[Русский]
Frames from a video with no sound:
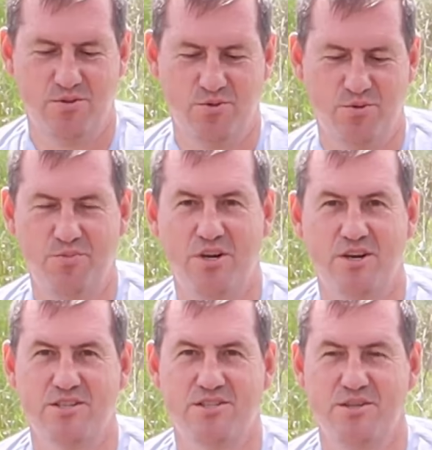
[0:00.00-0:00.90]
Ну, мне
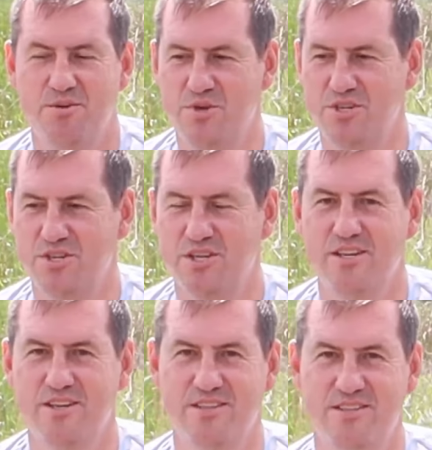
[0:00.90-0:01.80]
кажется, не меньше
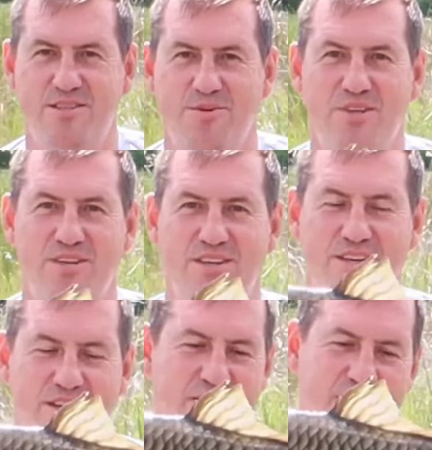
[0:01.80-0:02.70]
семи.
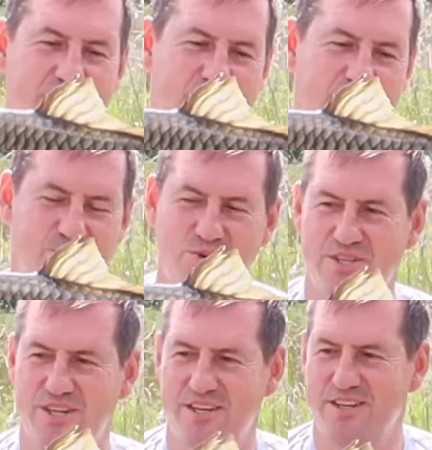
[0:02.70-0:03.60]
Это
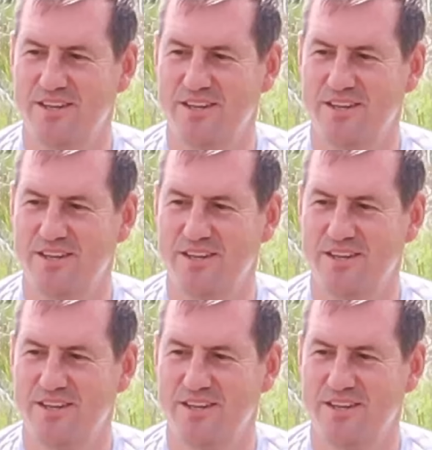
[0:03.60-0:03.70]
точно.